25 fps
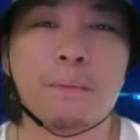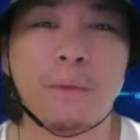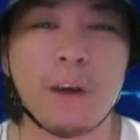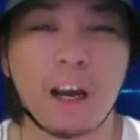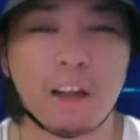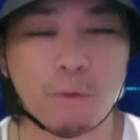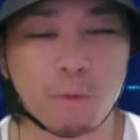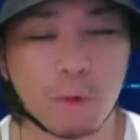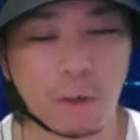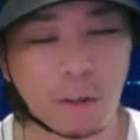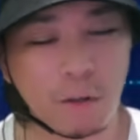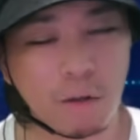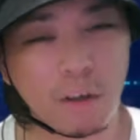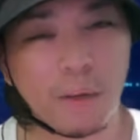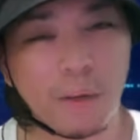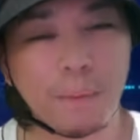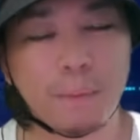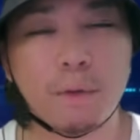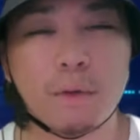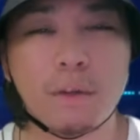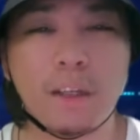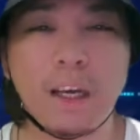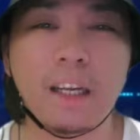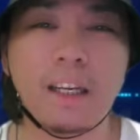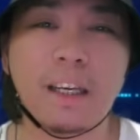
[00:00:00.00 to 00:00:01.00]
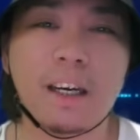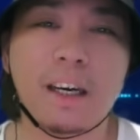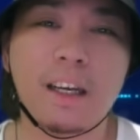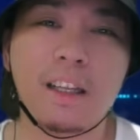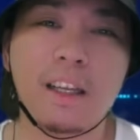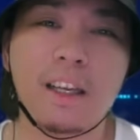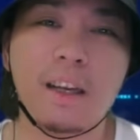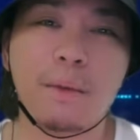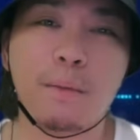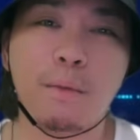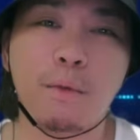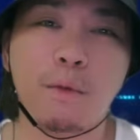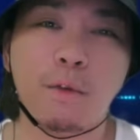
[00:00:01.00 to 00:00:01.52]
At huwag nyo rin po sanang
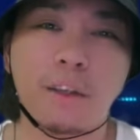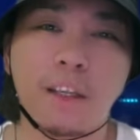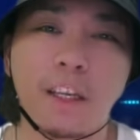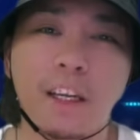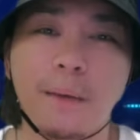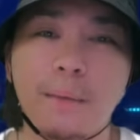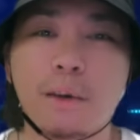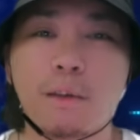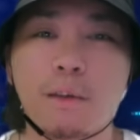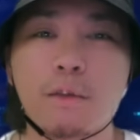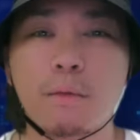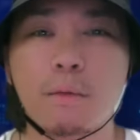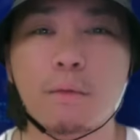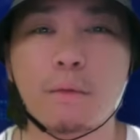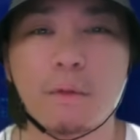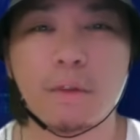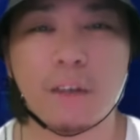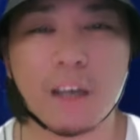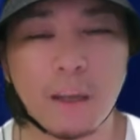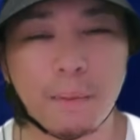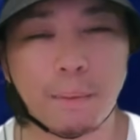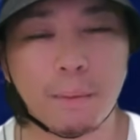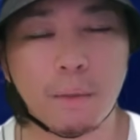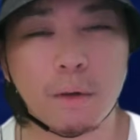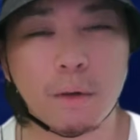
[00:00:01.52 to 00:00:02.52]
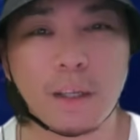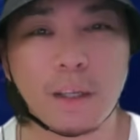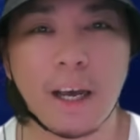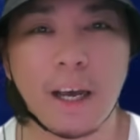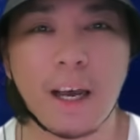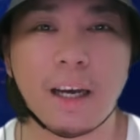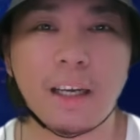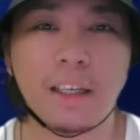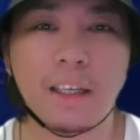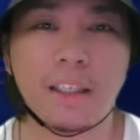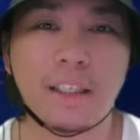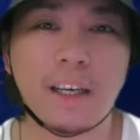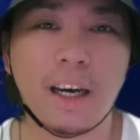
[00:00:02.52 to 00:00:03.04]
kalilimutan na mag-subscribe po sa
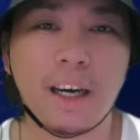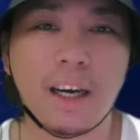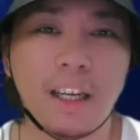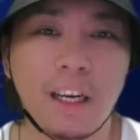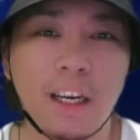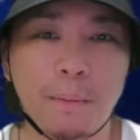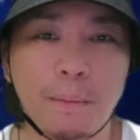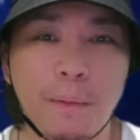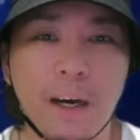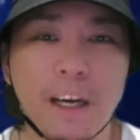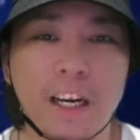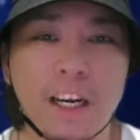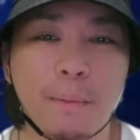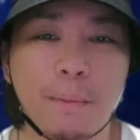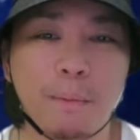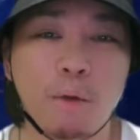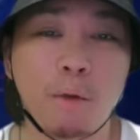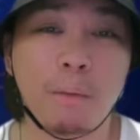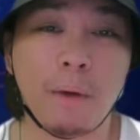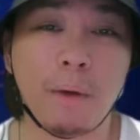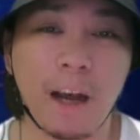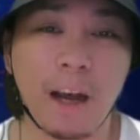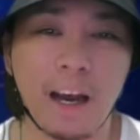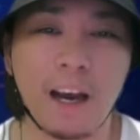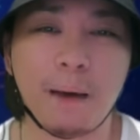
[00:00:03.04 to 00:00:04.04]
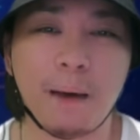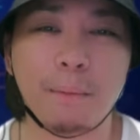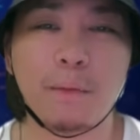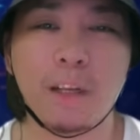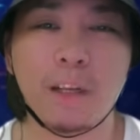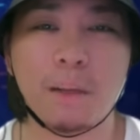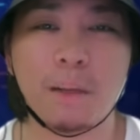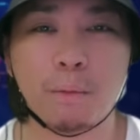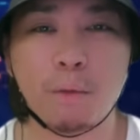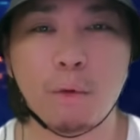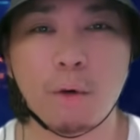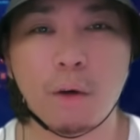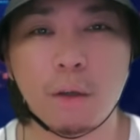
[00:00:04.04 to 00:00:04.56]
aking channel para po
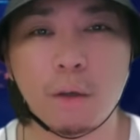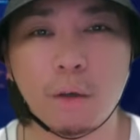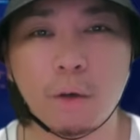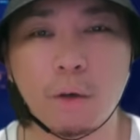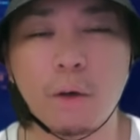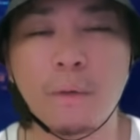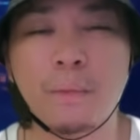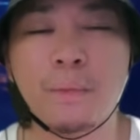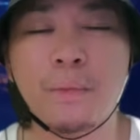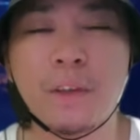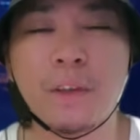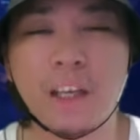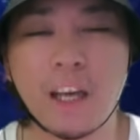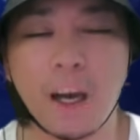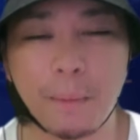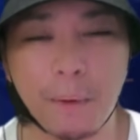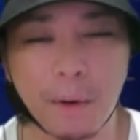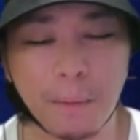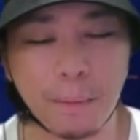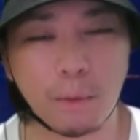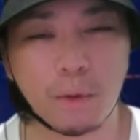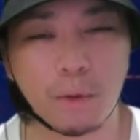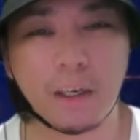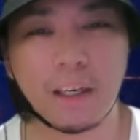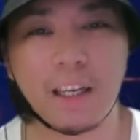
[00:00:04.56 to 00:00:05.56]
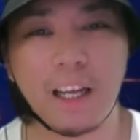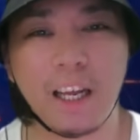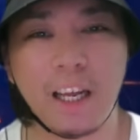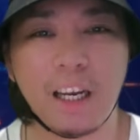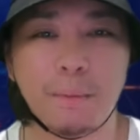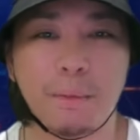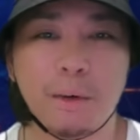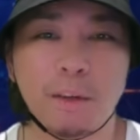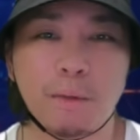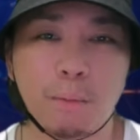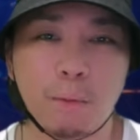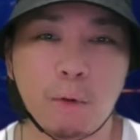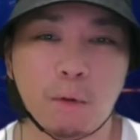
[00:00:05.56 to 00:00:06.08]
ma-update po kayo kapag po
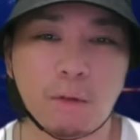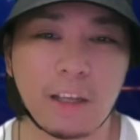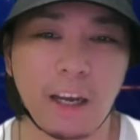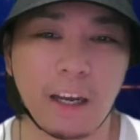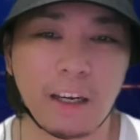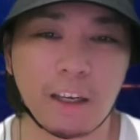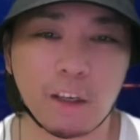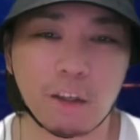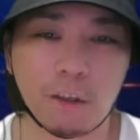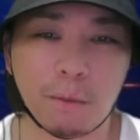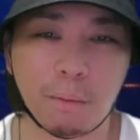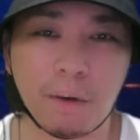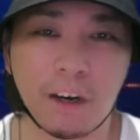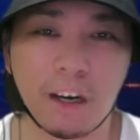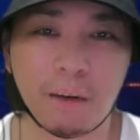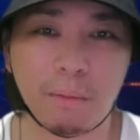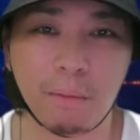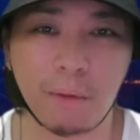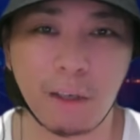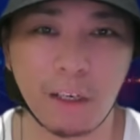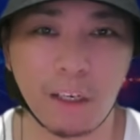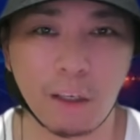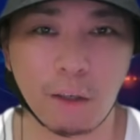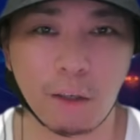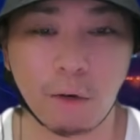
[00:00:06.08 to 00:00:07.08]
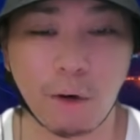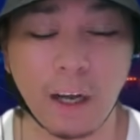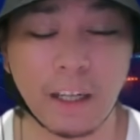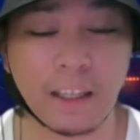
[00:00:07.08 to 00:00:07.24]
naglalabas po tayo ng itong mga video.